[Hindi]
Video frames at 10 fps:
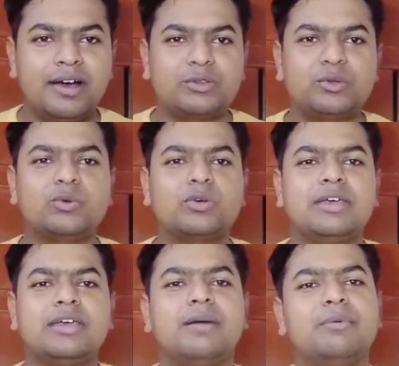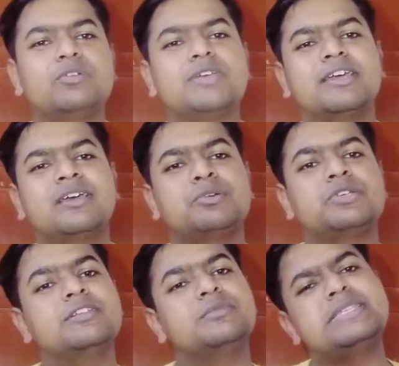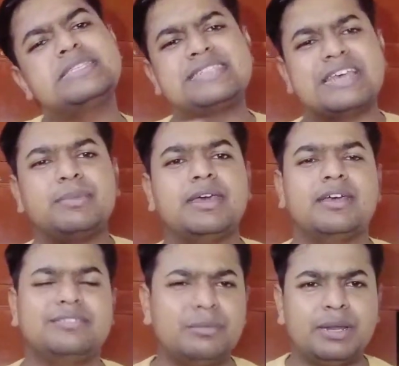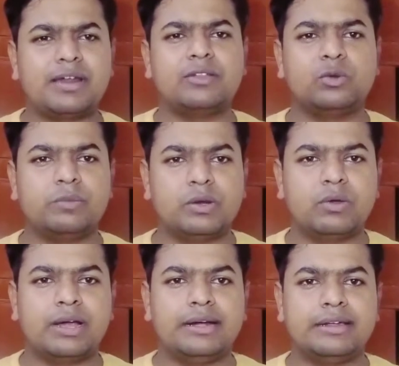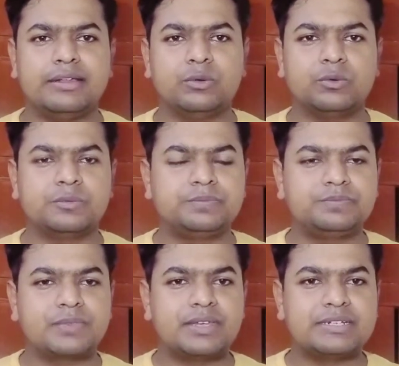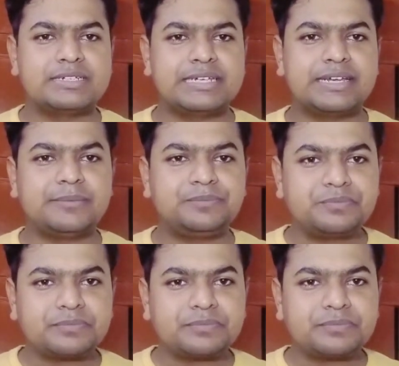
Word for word: और दोनों की अब्रॉड जाने की अपॉर्चुनिटीज भी सेम ही है सिमिलर है दोनों बिल्कुल आई के दोनों ठीक है